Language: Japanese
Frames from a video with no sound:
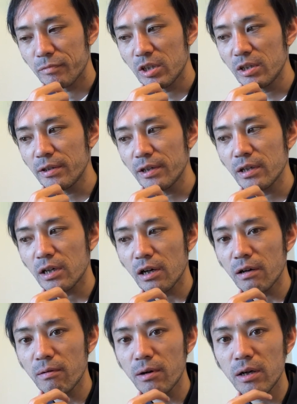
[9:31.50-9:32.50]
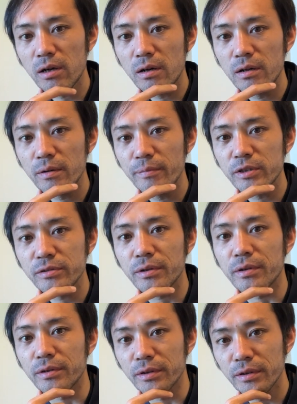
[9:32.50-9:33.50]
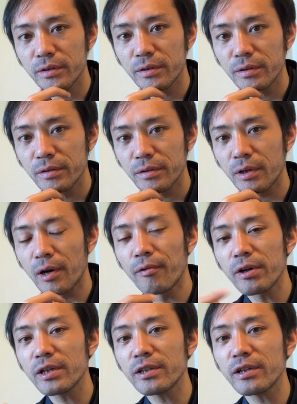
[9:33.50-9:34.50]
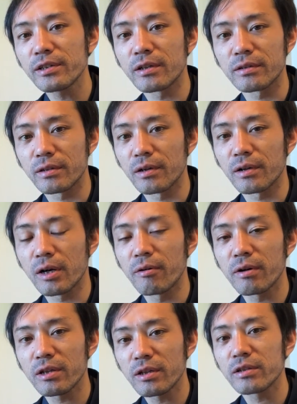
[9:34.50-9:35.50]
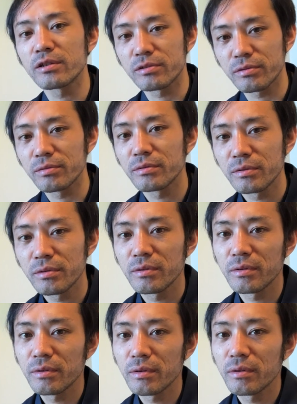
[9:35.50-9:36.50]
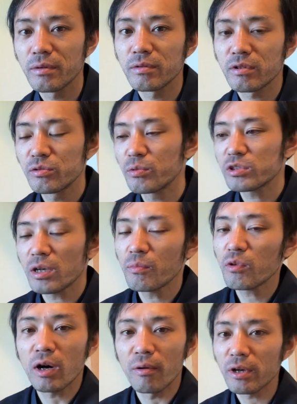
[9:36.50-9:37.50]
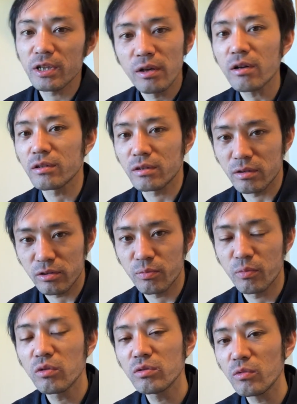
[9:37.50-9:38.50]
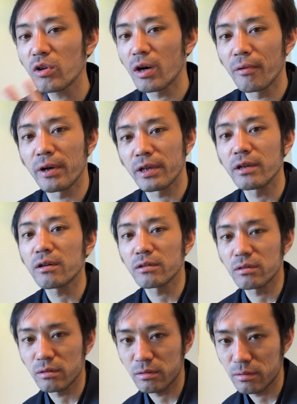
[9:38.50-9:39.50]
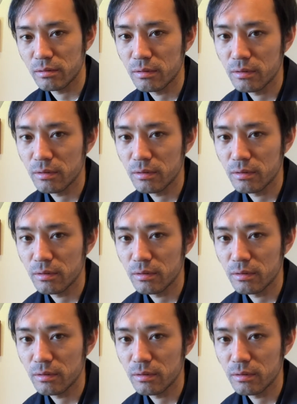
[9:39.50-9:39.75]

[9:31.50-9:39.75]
人間変われますからね変われないんだったら変われないですよ久保さんも変われなかったですよ僕も変われなかったですよ